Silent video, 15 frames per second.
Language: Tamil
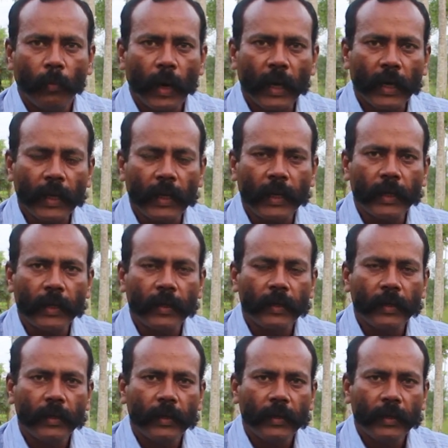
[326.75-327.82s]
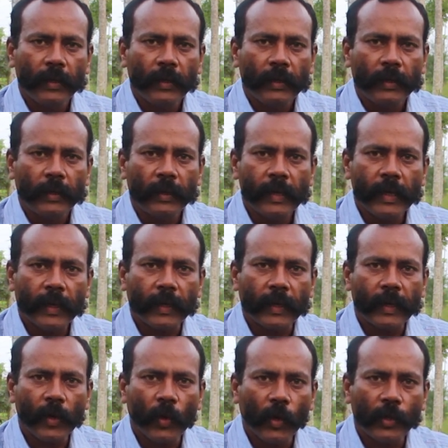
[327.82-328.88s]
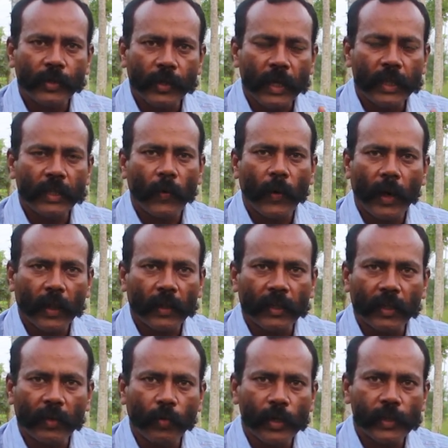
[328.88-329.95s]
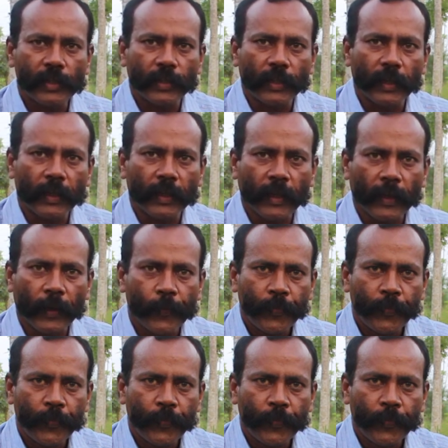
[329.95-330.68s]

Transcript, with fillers: மக்களே இயற்கையோடு சேர்ந்து வாழத்துக்கு முயற்சி செய்யுங்க